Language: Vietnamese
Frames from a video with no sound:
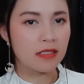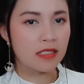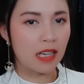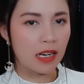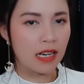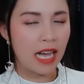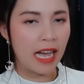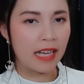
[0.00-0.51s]

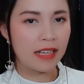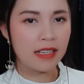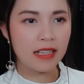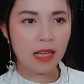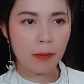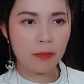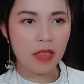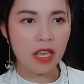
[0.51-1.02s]
sợ hãi,
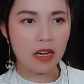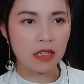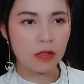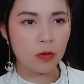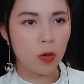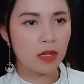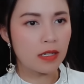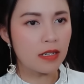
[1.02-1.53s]
căm giận,
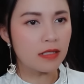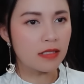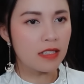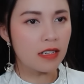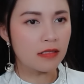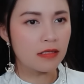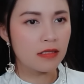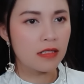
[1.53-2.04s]
uất ức
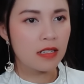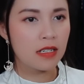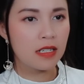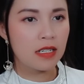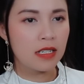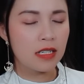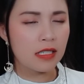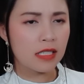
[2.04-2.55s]
nhất
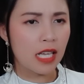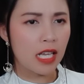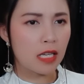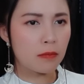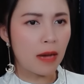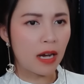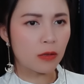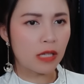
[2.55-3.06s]

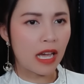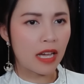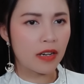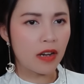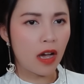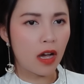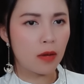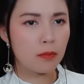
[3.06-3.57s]
thì bào thai
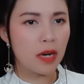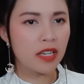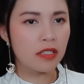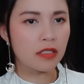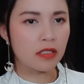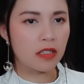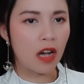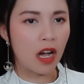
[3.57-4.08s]
đó mới
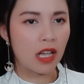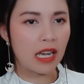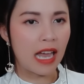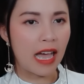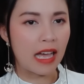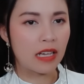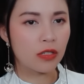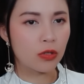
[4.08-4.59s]
được gọi
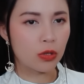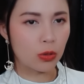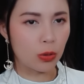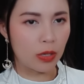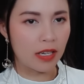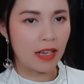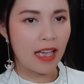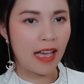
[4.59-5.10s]
là
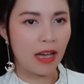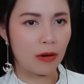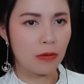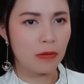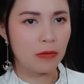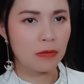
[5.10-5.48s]
tuyệt hảo.